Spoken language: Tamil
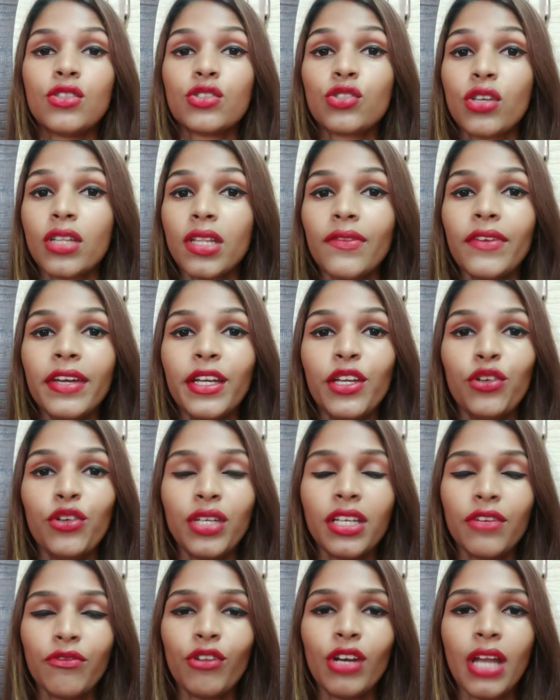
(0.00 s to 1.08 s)
ஸோ இந்த வீடியோ
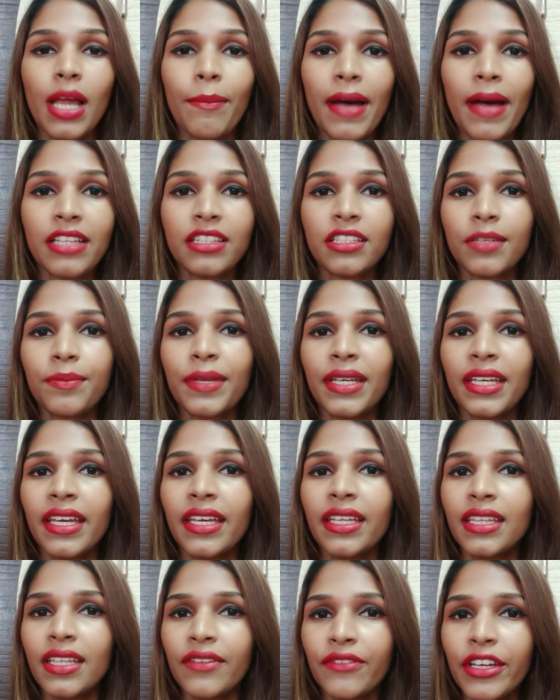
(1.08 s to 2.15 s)
நீங்கள் ஃபுல்லாக பார்த்துருப்பீங்க
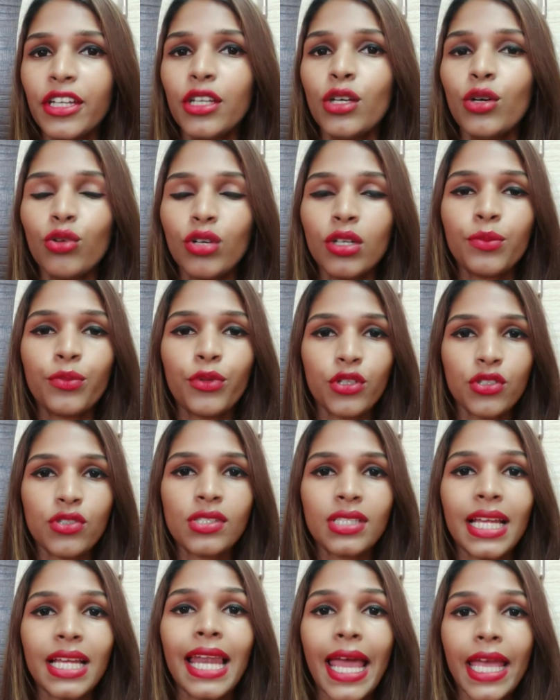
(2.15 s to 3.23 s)
இந்த வீடியோ உங்களுக்கு
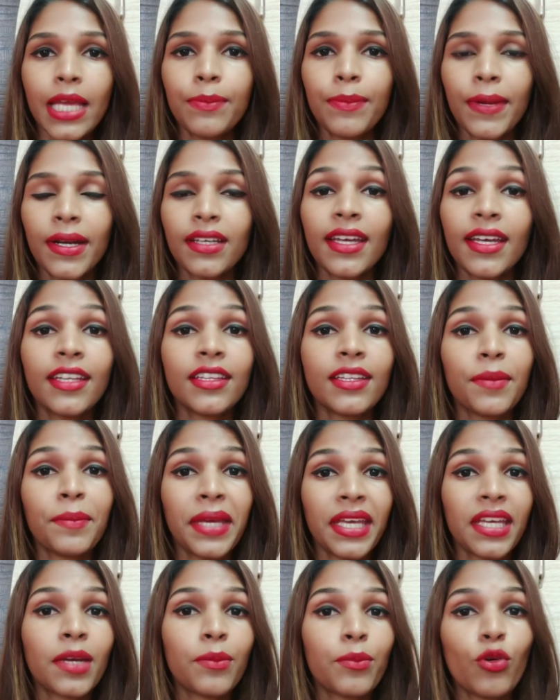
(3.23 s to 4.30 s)
பிடிச்சிருந்தா லைக் பண்ணுங்கள் இந்த
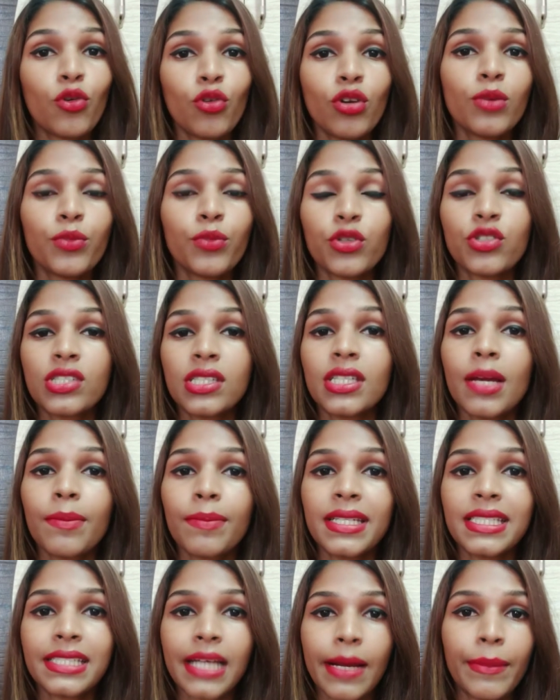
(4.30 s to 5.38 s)
மேக்கப் உங்களுக்கு பிடிச்சிருந்தா
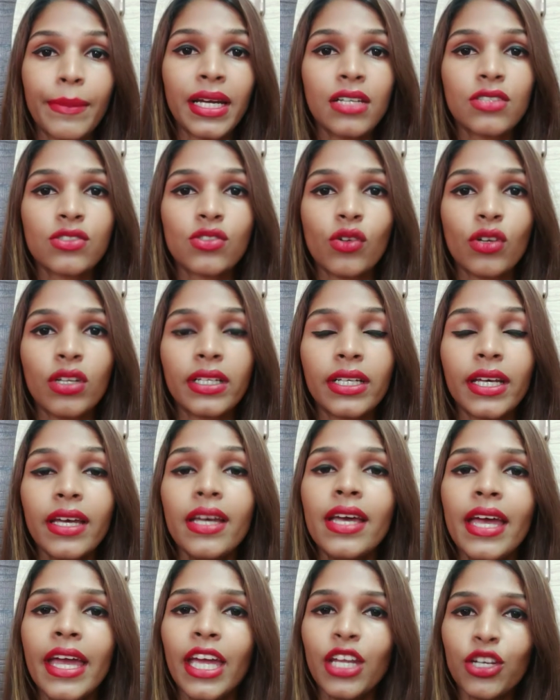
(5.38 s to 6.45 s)
ப்ளீஸ் கமெண்ட்டில் சொல்லுங்கள்
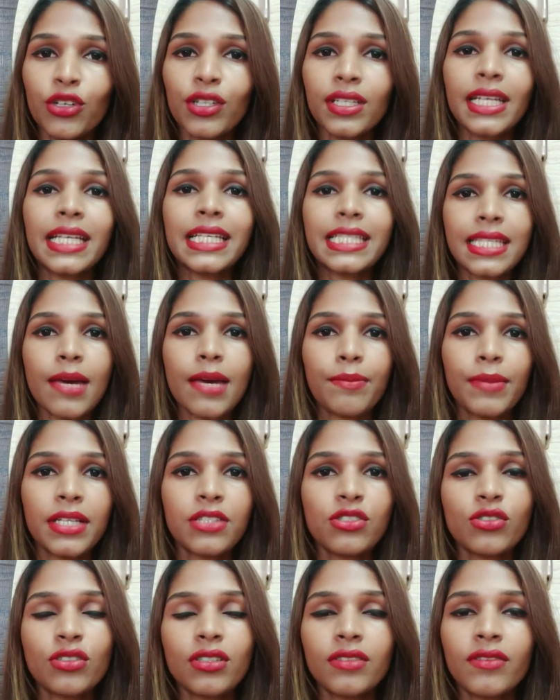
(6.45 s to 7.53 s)
என்னோட நெக்ஸ்ட்
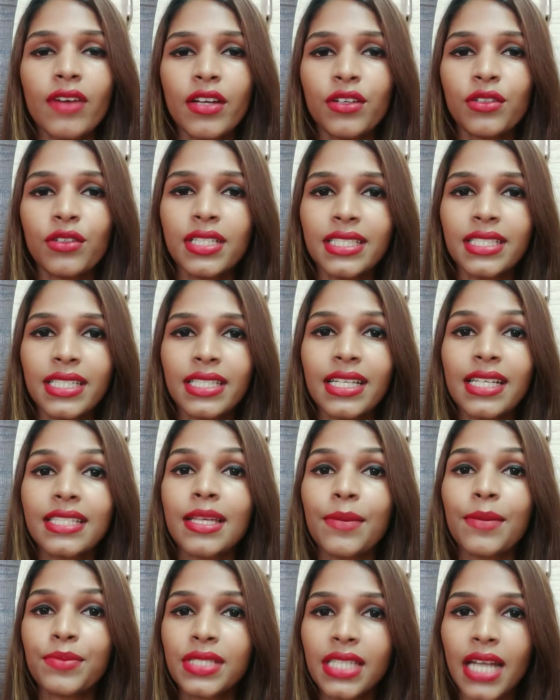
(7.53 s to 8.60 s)
அப்டேட்ஸ் உங்களுக்கு வரணும்னு நினச்சிங்கன்னா
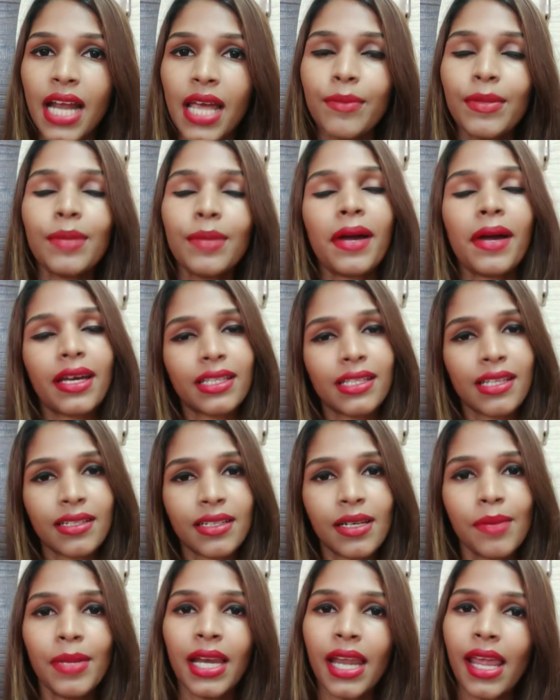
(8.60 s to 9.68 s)
சப்ஸ்கிரைப் அண்ட் பக்கத்தில்
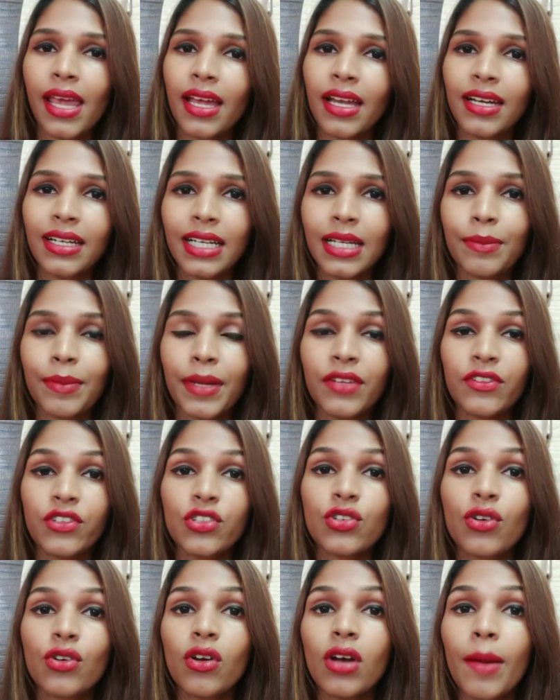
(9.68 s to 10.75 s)
இருக்க பெல் ஐக்கான் கிளிக் பண்ணி
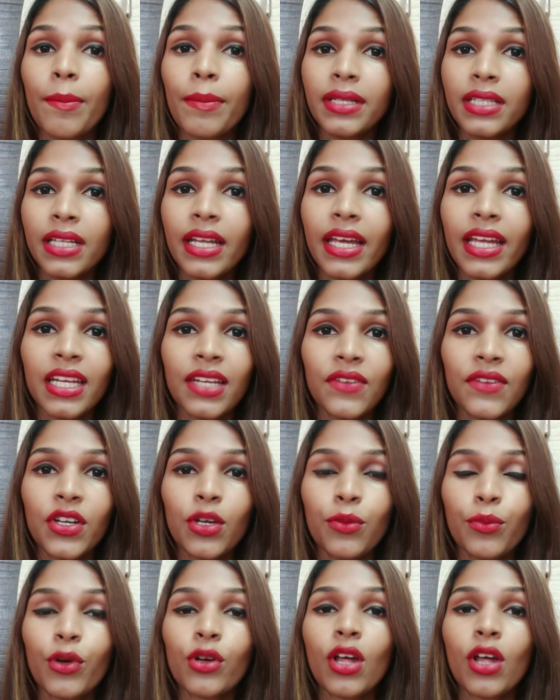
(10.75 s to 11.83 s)
வச்சுக்கோங்க அப்போ தான் நான் என்ன வீடியோ
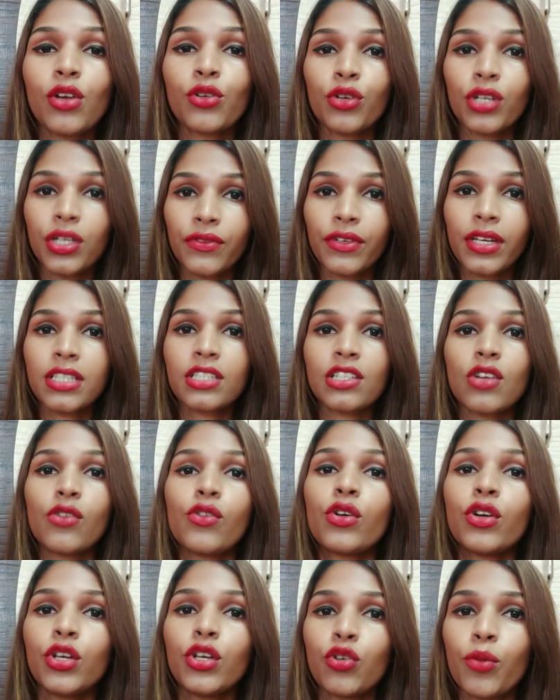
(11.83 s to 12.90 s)
போட்டாலும் நோட்டிஃபிகேஷன்
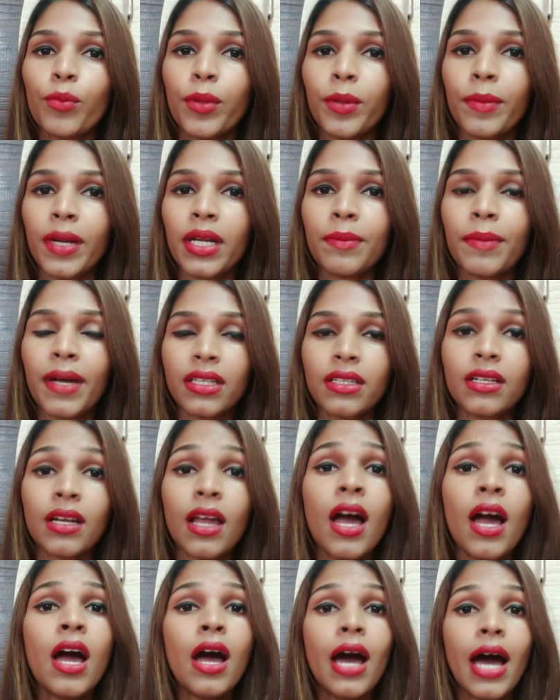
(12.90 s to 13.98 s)
வரும் நீங்கள் ஓப்பன் பண்ணி
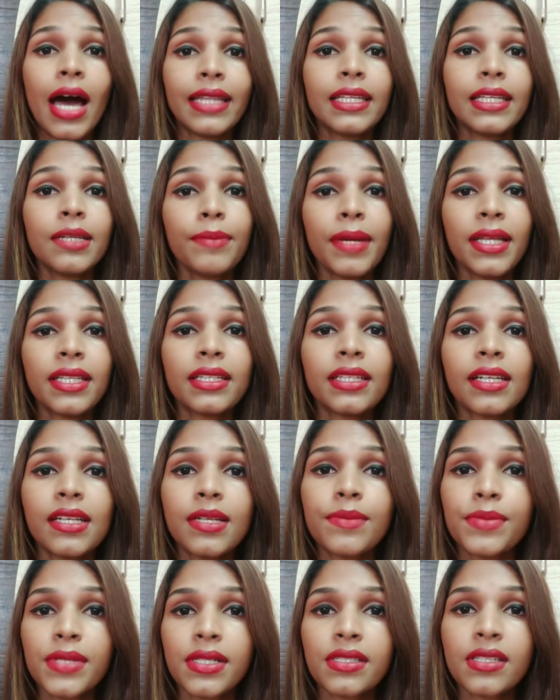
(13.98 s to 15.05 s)
பார்த்துக்கலாம் அந்த தென் பார்த்தீங்கன்னா
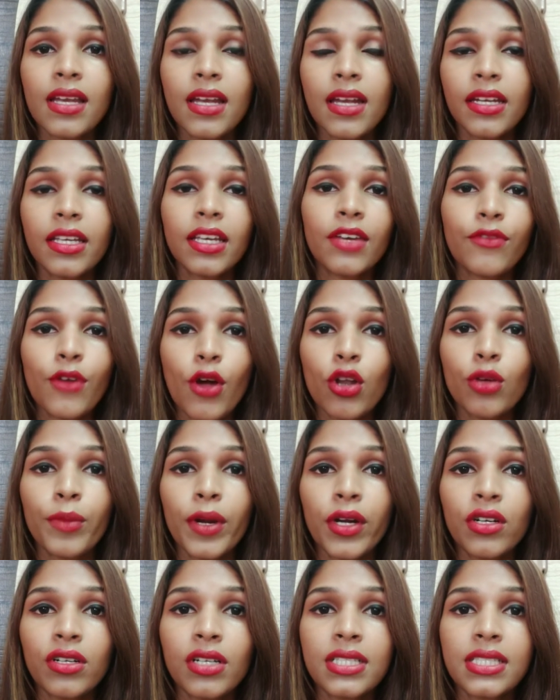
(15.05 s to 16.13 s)
என்ன பர்சனலாக நீங்கள் ஃபாலோ
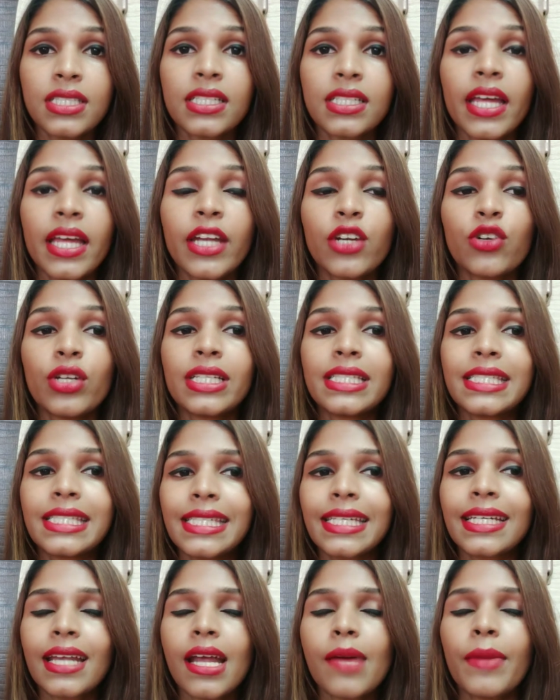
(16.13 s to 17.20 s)
பண்ணணும்னு நினச்சிங்கன்னா என்னோட
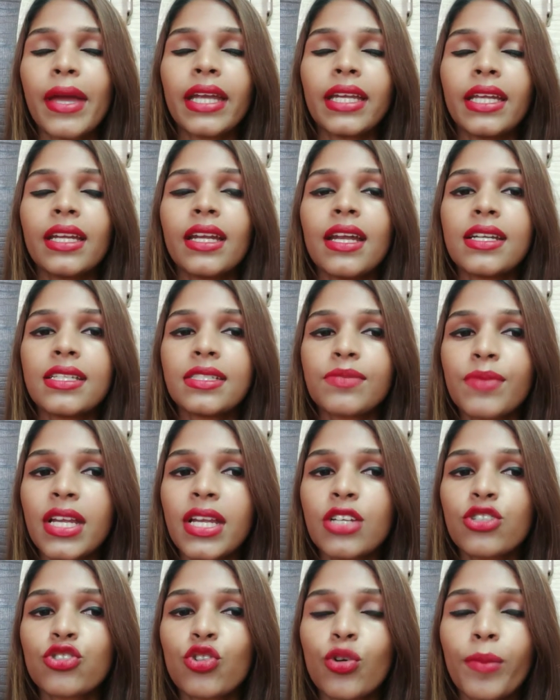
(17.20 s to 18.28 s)
இன்ஸ்டாகிராம் ஐடியை நான்
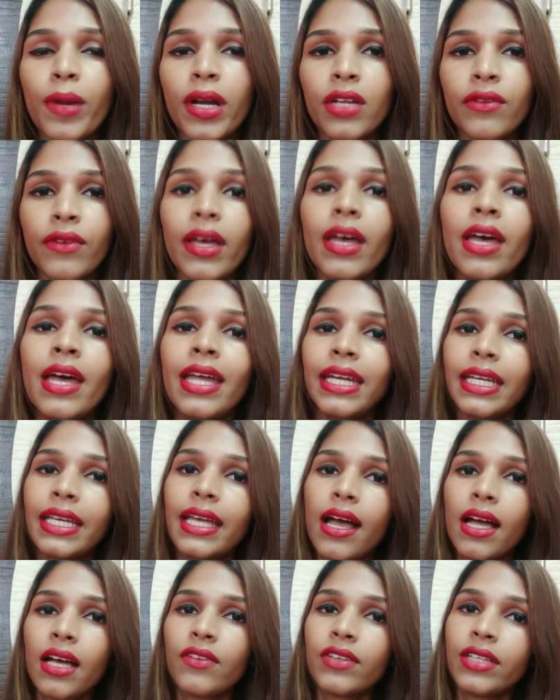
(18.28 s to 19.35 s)
டிஸ்பிளேல ஷோ பண்ணுவேன்
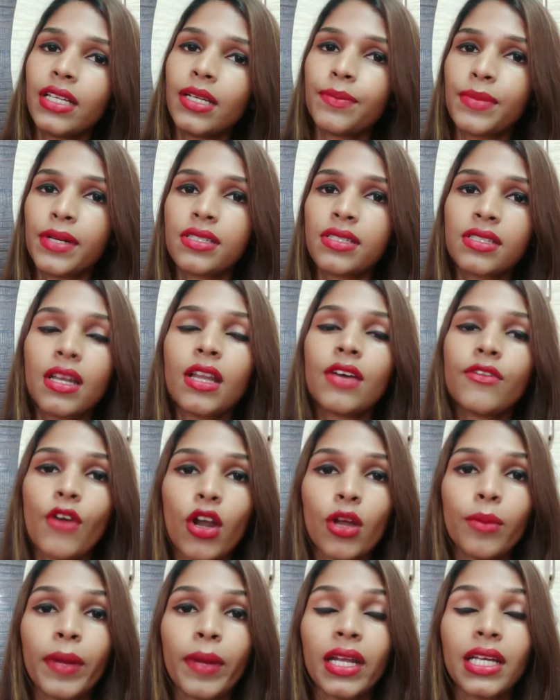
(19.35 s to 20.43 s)
நீங்கள் அங்கே வந்து என்ன பர்சனலாக
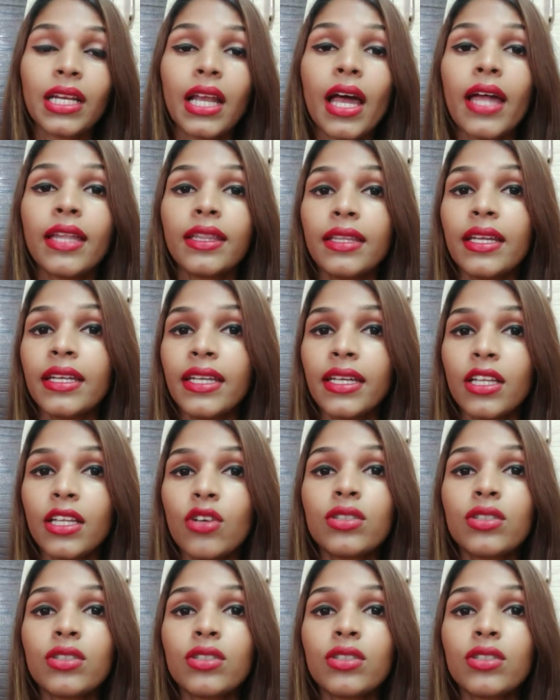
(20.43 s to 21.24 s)
ஃபாலோ பண்ணிக்கலாம் அண்ட் தென் ஏதாவது